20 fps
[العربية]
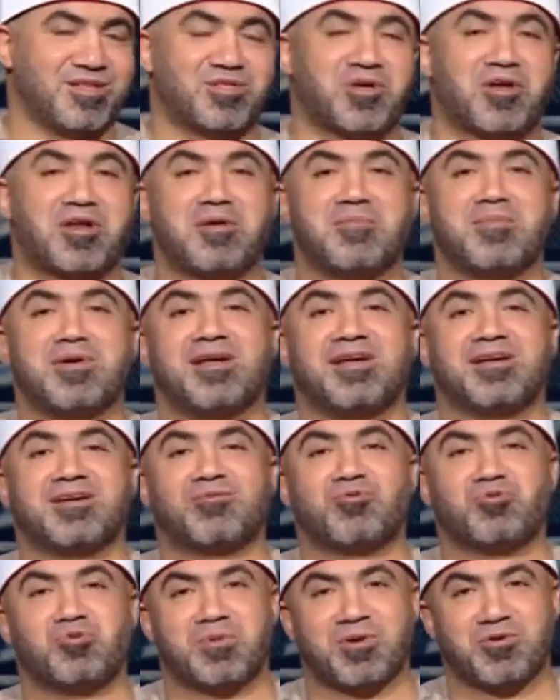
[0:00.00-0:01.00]
طالما
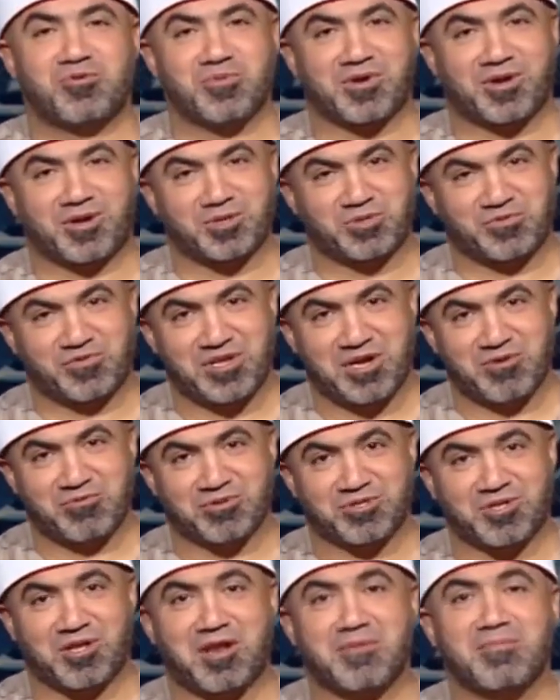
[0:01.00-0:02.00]
خدوا بالكم ركزوا في دي
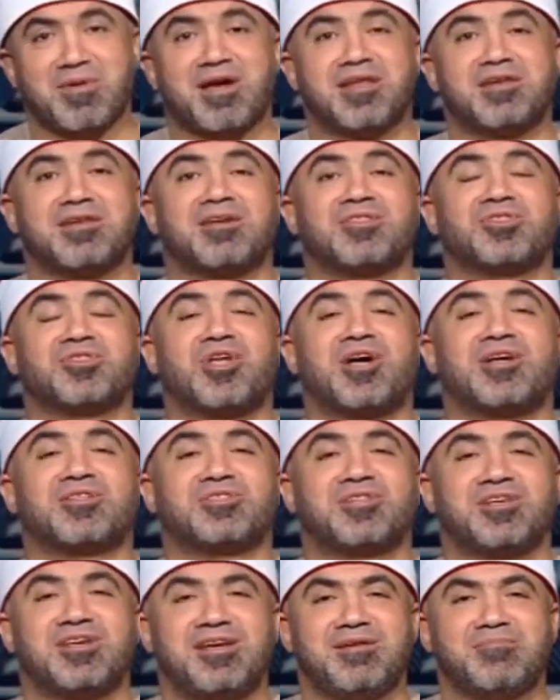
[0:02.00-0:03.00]
قوي طالما ان
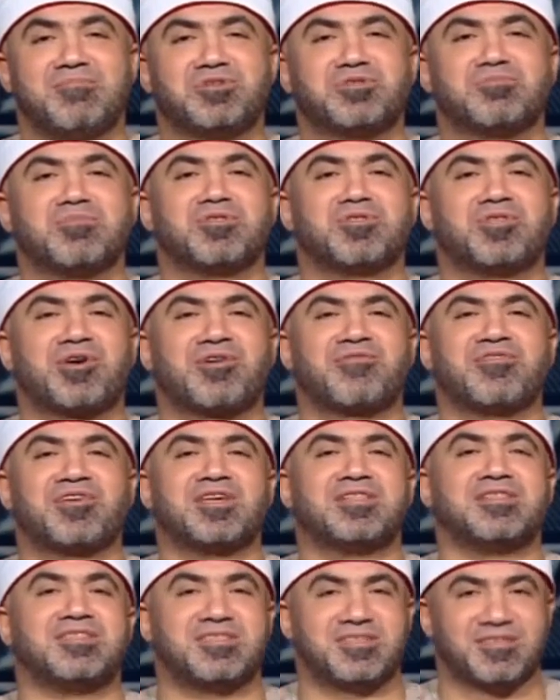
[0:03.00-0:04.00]
التعطيل مش من
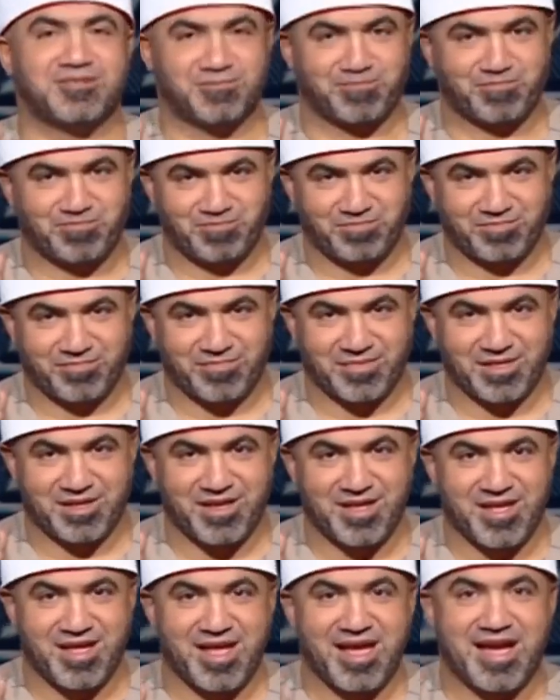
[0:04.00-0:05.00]
طرفك انت
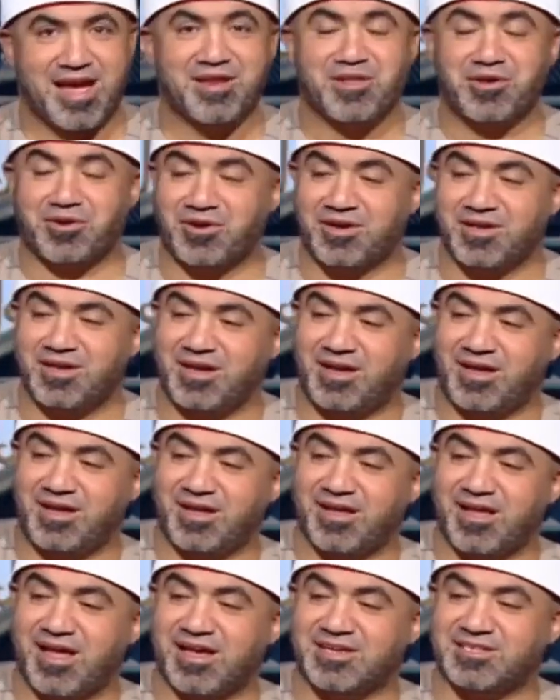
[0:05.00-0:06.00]
انا
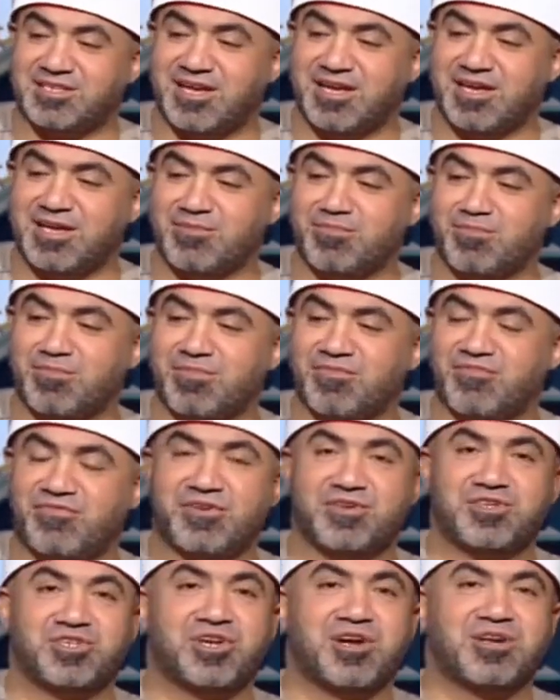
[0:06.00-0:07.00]
رايح اساهم
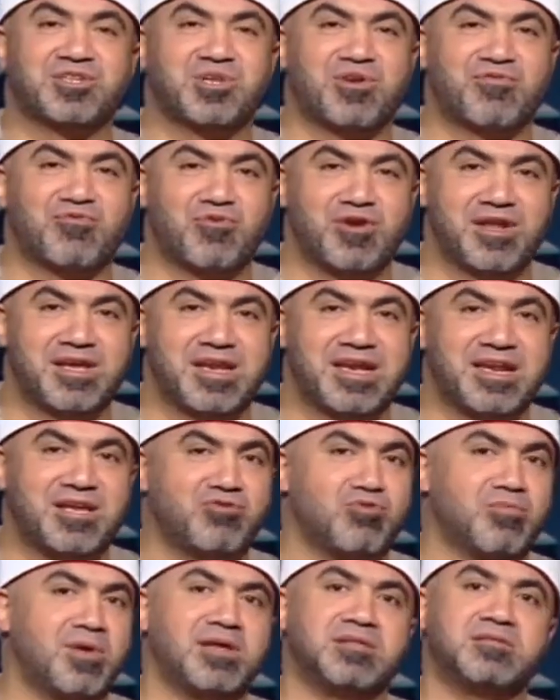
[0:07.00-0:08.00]
في الشخص الفلاني
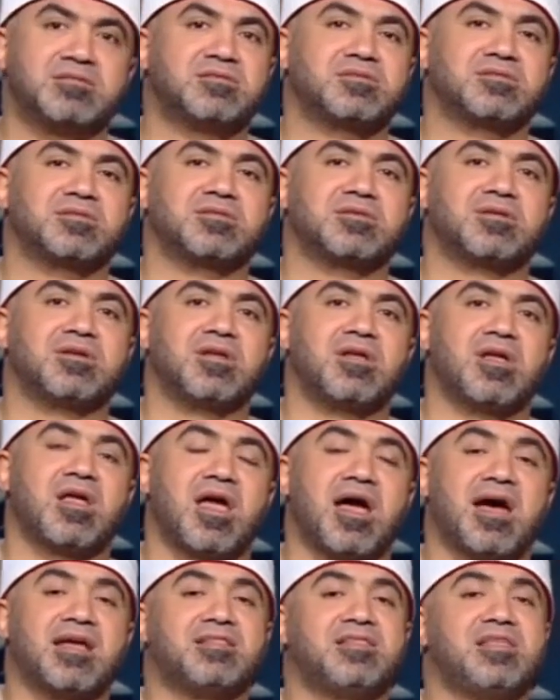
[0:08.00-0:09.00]
لقيته مات
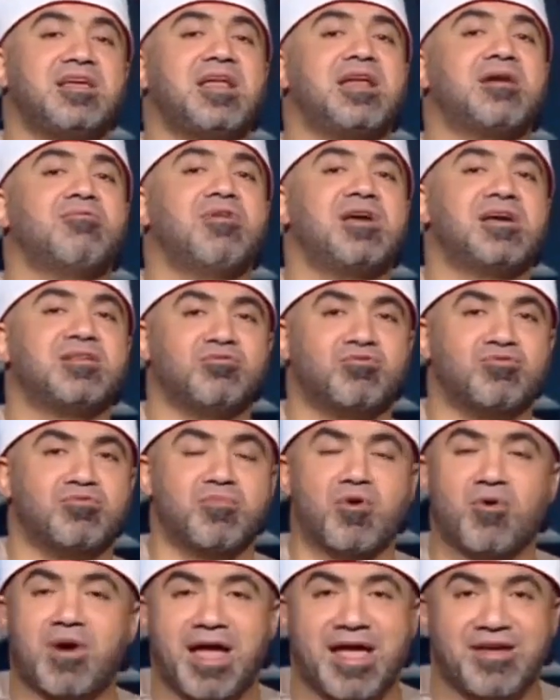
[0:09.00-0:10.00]
اديه لاولاده
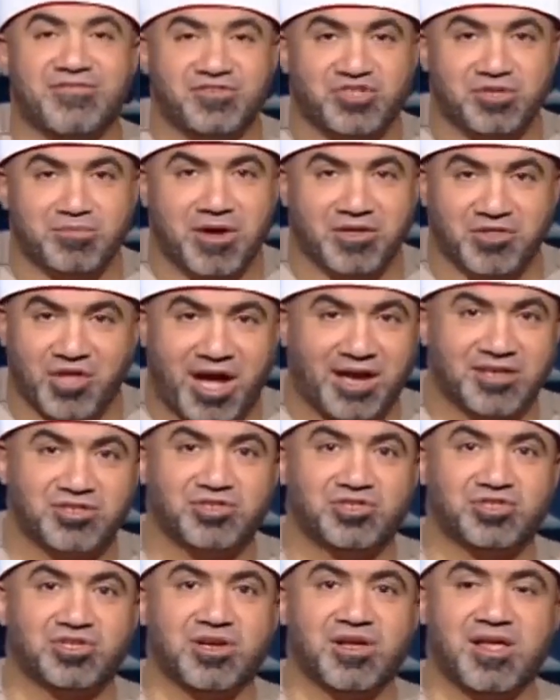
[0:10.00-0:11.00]
ما وقفش ما
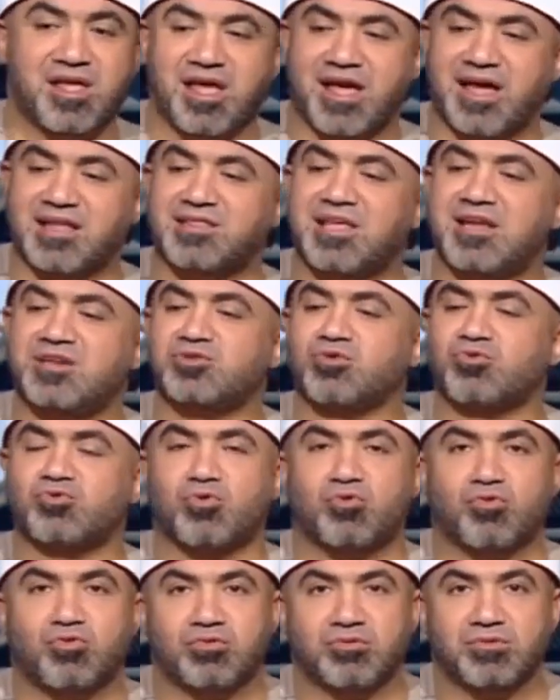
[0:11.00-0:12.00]
قطعش اداه
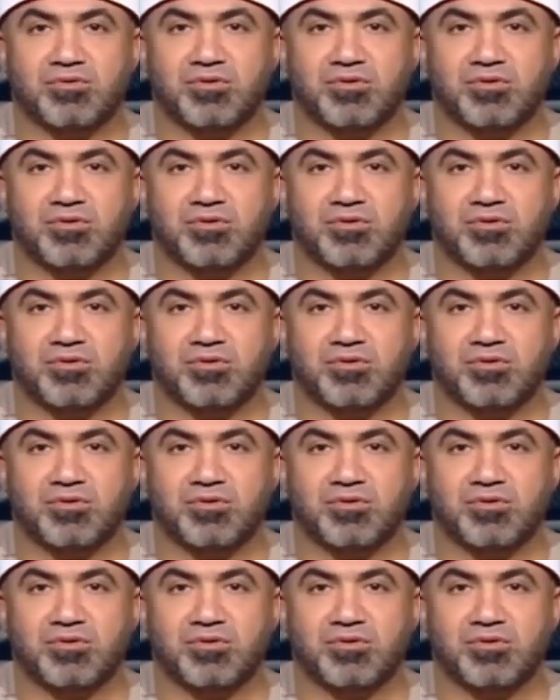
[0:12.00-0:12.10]
لزوجته